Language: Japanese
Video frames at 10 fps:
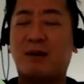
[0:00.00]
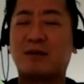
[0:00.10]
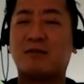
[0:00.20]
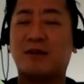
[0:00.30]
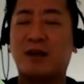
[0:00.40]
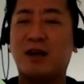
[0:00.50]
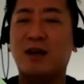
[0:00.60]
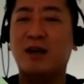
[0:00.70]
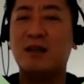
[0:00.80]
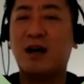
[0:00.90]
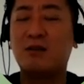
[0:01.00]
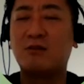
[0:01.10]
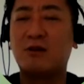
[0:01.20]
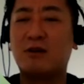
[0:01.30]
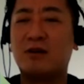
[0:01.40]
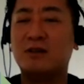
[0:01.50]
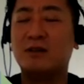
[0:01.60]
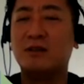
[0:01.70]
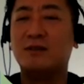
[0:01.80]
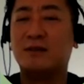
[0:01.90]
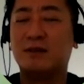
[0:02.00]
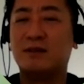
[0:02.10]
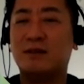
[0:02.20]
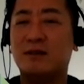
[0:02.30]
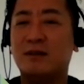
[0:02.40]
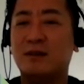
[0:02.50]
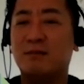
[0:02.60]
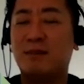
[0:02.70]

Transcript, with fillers: ブラバスはね。であと、ね、うん、